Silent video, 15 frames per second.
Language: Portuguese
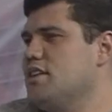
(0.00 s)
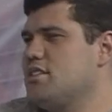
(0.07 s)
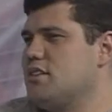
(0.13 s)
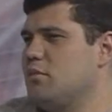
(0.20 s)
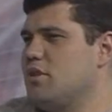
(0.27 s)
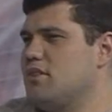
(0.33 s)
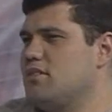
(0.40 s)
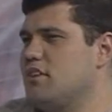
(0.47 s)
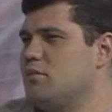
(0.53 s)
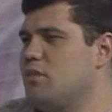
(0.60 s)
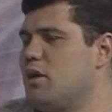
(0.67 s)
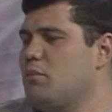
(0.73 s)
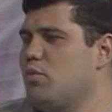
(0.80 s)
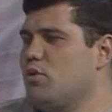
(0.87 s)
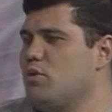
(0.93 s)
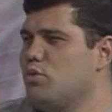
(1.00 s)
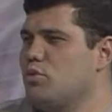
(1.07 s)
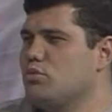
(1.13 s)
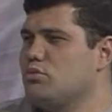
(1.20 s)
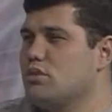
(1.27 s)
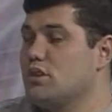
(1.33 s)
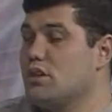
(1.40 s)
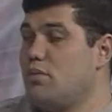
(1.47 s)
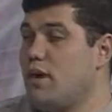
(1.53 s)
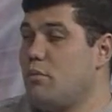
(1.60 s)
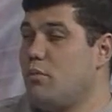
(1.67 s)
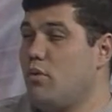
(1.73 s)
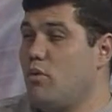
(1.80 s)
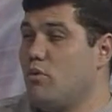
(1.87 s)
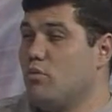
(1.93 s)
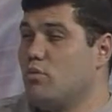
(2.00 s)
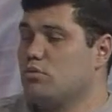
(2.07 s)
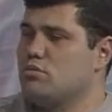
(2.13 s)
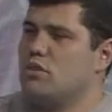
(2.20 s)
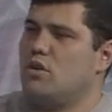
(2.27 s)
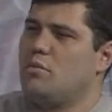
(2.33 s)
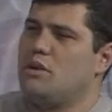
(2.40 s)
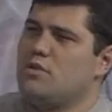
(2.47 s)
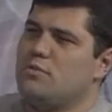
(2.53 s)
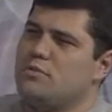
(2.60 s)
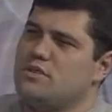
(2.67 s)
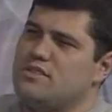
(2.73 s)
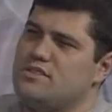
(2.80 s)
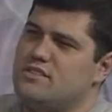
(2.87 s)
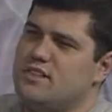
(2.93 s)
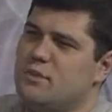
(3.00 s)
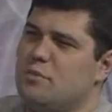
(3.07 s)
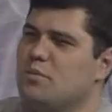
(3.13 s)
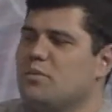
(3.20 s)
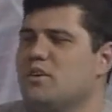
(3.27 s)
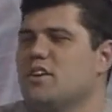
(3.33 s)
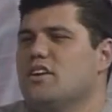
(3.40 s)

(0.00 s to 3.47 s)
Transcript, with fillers: Estabelecer uma monocultura não é bom culturalmente para o município,